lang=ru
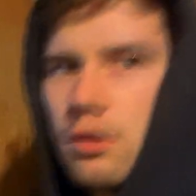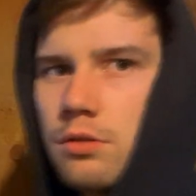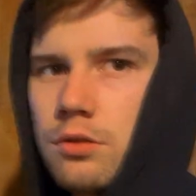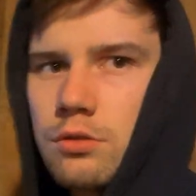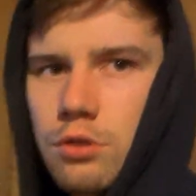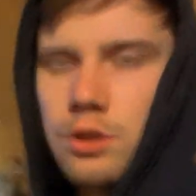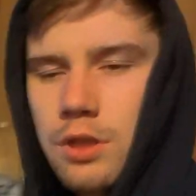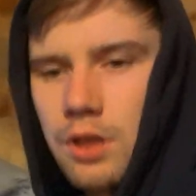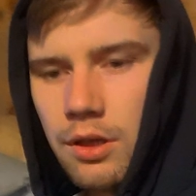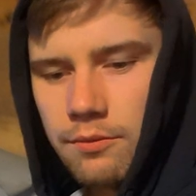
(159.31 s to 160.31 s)
То есть тоже
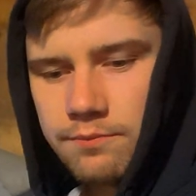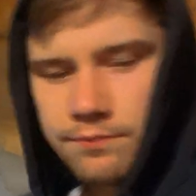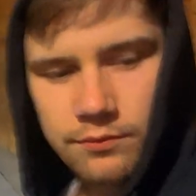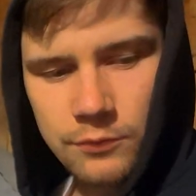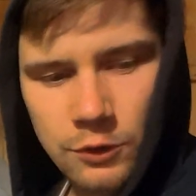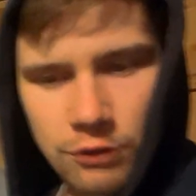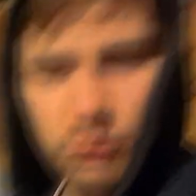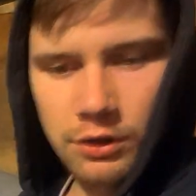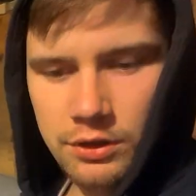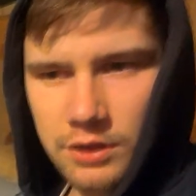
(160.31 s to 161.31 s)
такие
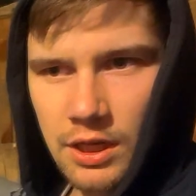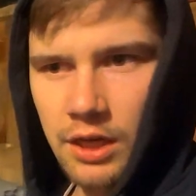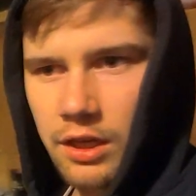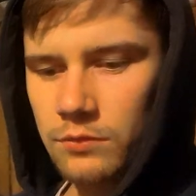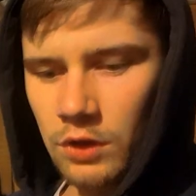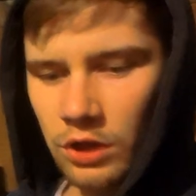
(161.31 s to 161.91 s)
довольно-таки старенький.